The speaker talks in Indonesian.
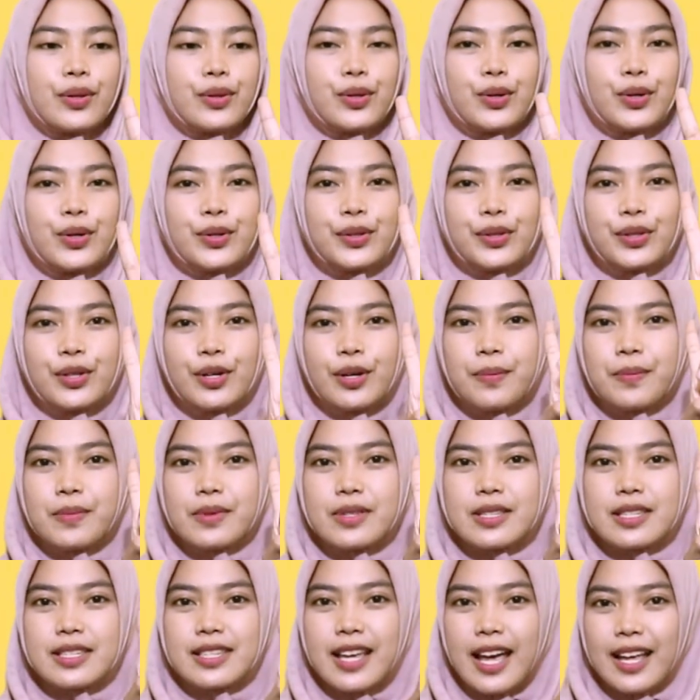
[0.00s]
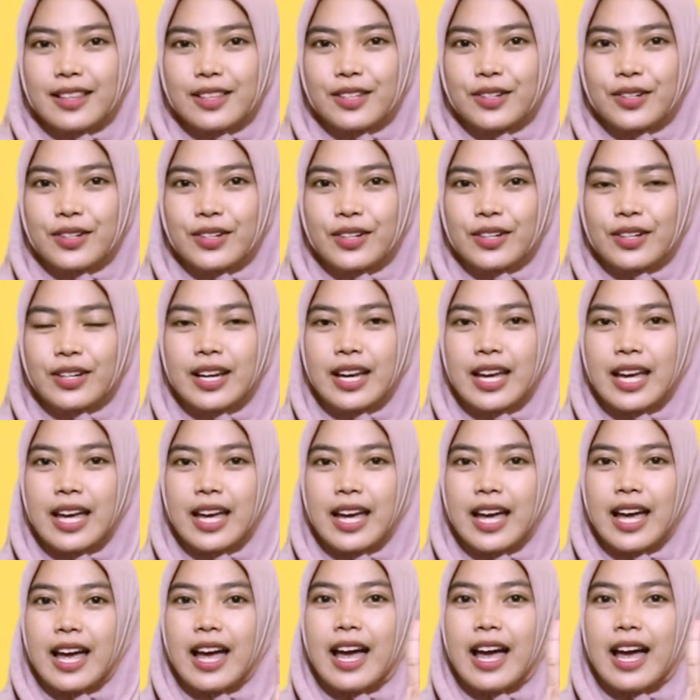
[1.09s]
tutup 1